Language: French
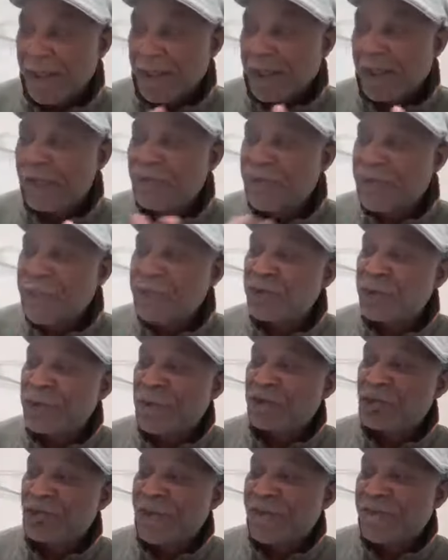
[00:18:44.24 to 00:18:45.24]
Il faut
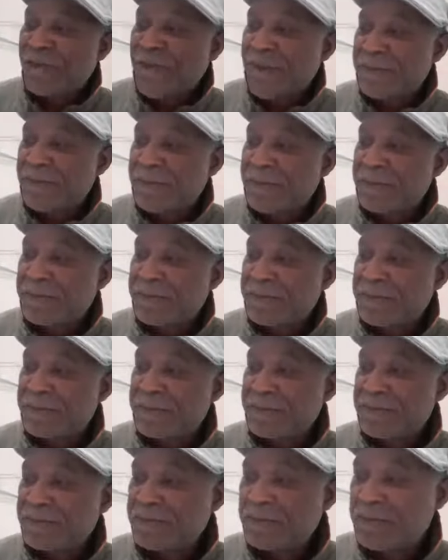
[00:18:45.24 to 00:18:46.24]
rajouter trois femmes.
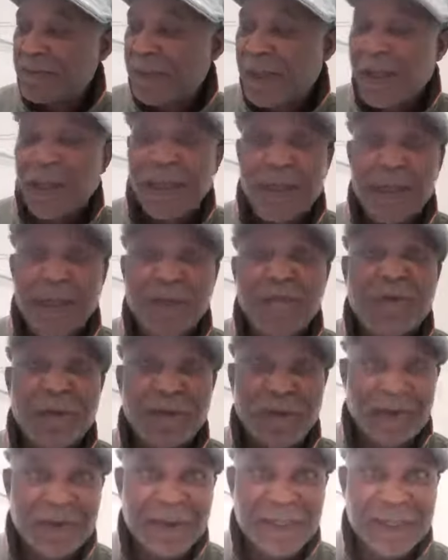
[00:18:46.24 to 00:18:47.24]
Il faut
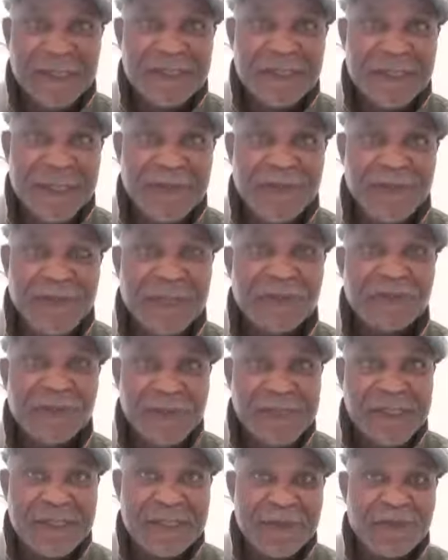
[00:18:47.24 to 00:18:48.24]
prendre Rachel Ma, je
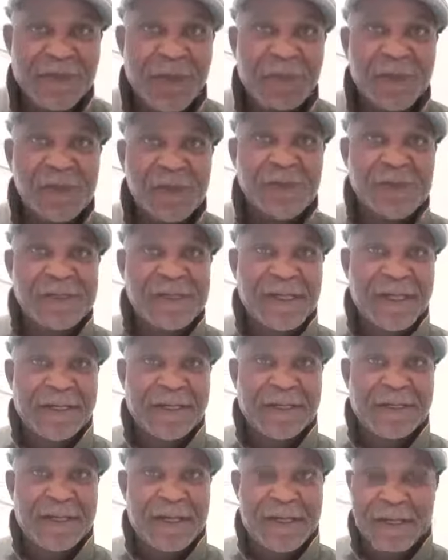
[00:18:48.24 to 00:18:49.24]
vous ai dit maman
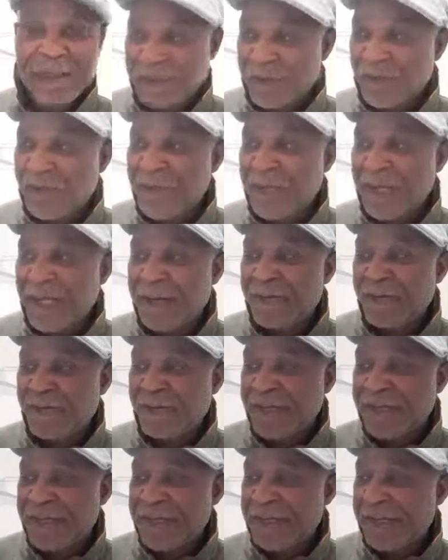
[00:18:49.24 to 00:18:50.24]
sociale, elle se connaît, elle peut
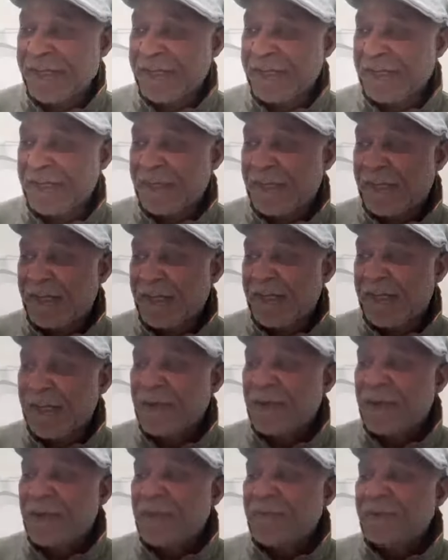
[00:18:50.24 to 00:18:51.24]
vous aider.
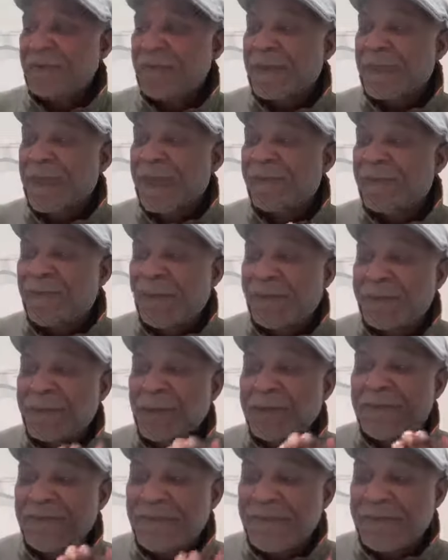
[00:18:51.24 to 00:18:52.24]
Il faut
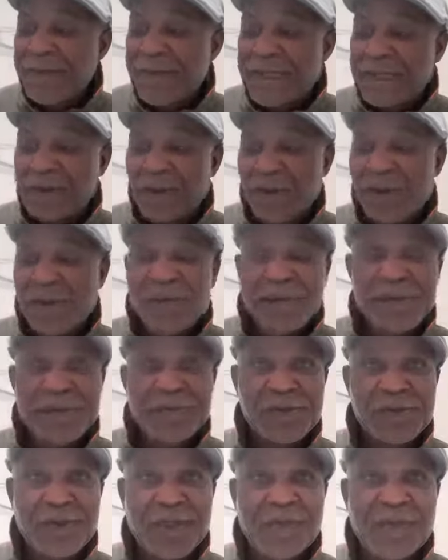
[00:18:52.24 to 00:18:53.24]
prendre Vierge
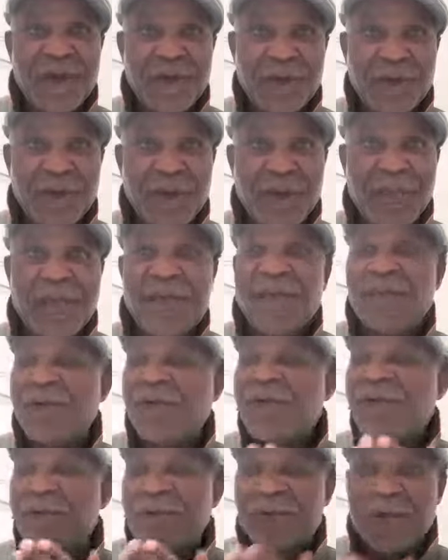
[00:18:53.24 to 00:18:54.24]
Conception Immaculée et
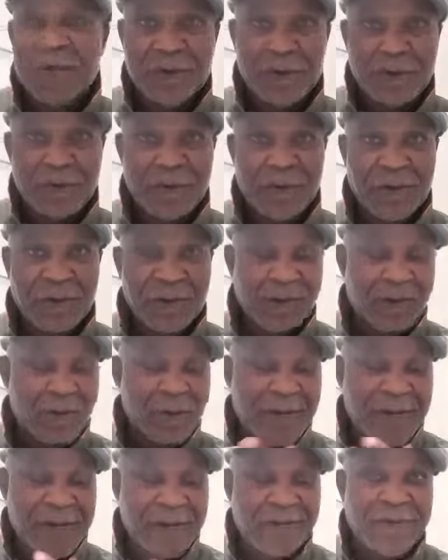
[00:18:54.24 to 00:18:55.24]
pour prendre,
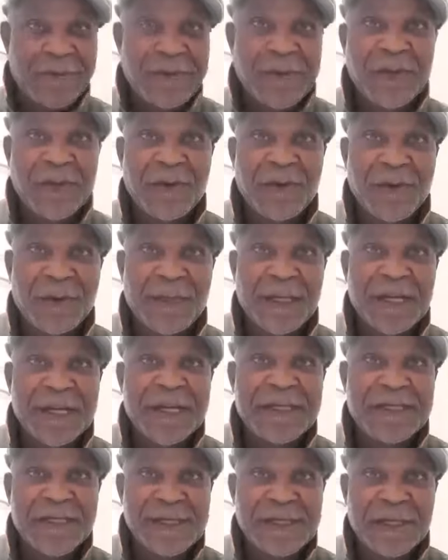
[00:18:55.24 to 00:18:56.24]
comment l'appelle,
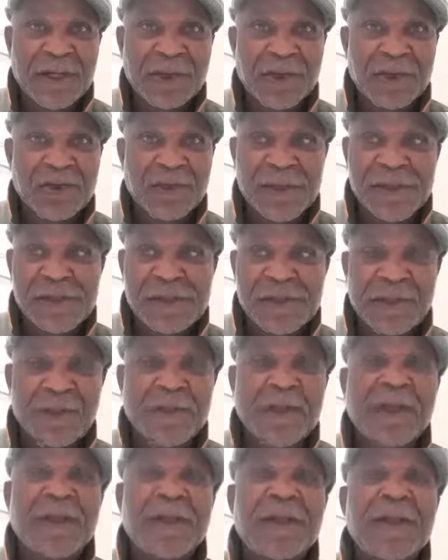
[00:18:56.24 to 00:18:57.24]
Gladys Grande
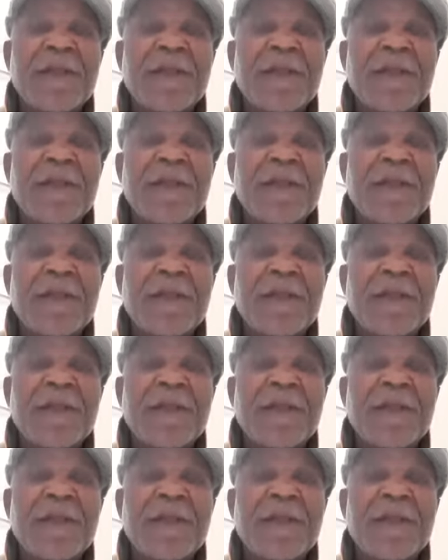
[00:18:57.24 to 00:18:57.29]
Weston.